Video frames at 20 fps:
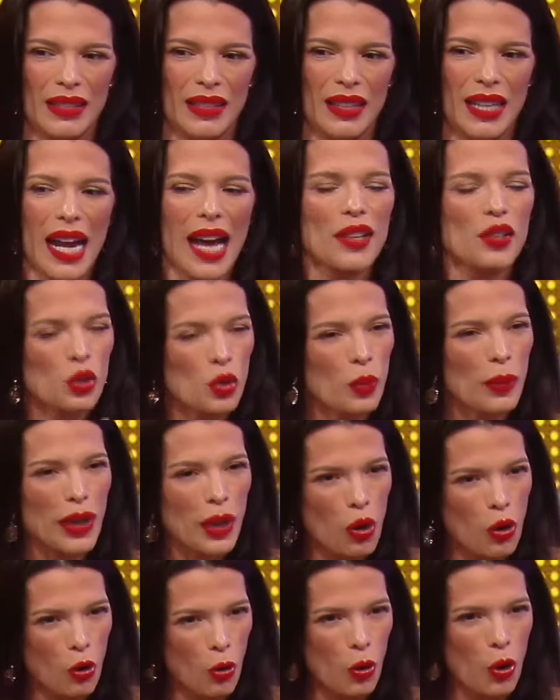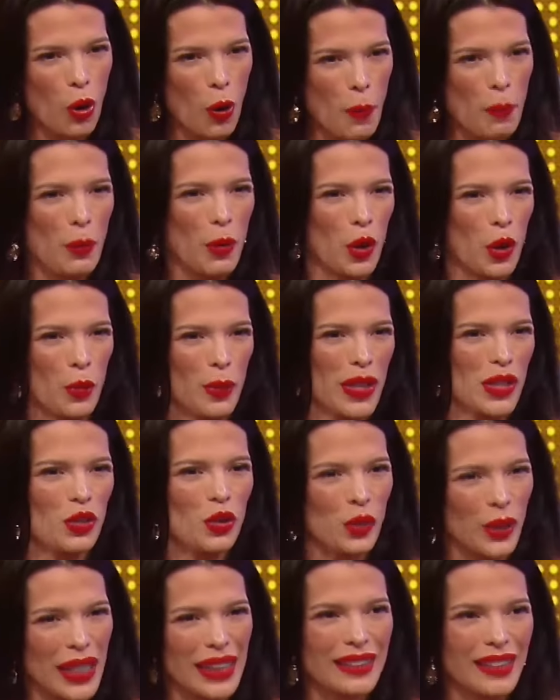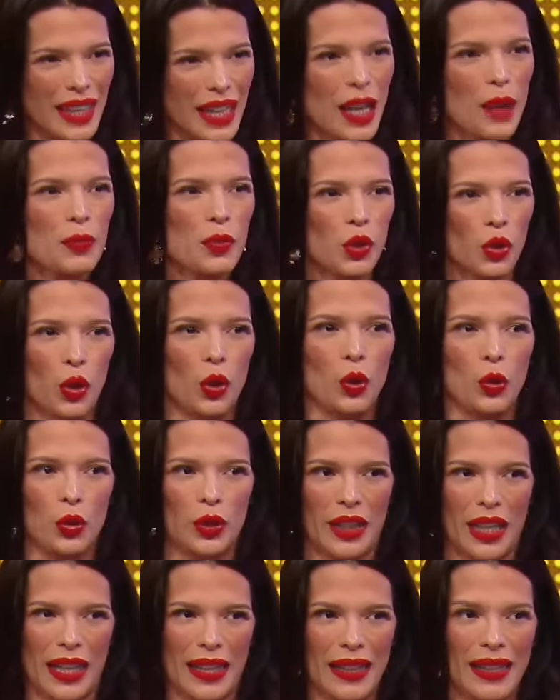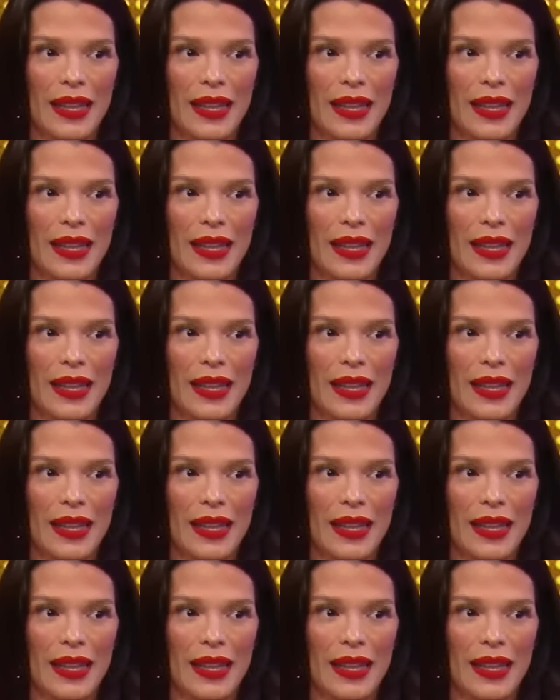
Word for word: la asume con un compromiso y una entrega absoluta,